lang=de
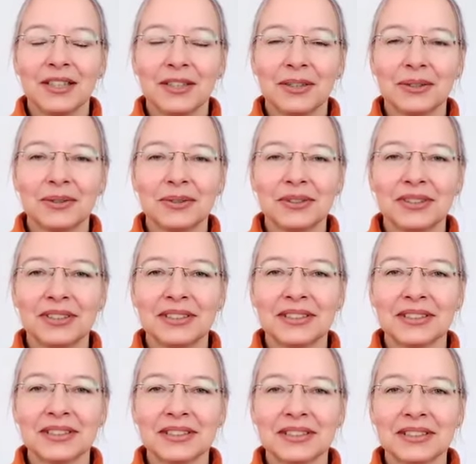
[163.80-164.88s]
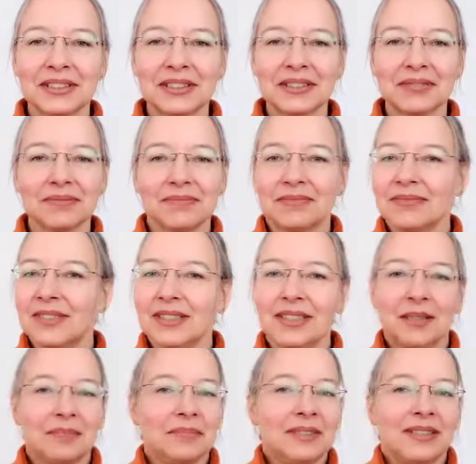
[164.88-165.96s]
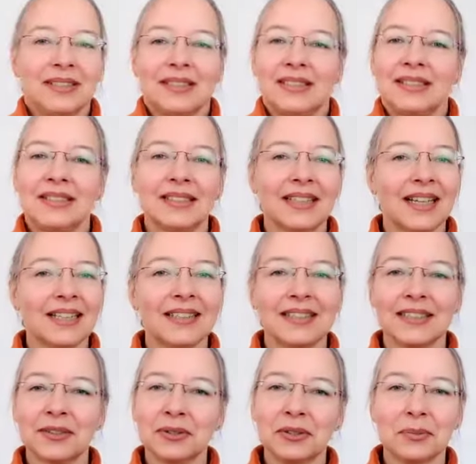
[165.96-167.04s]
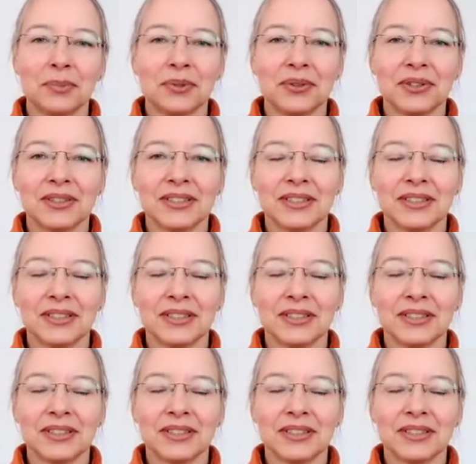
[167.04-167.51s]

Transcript: und äh, habe keine Sekunde bereut.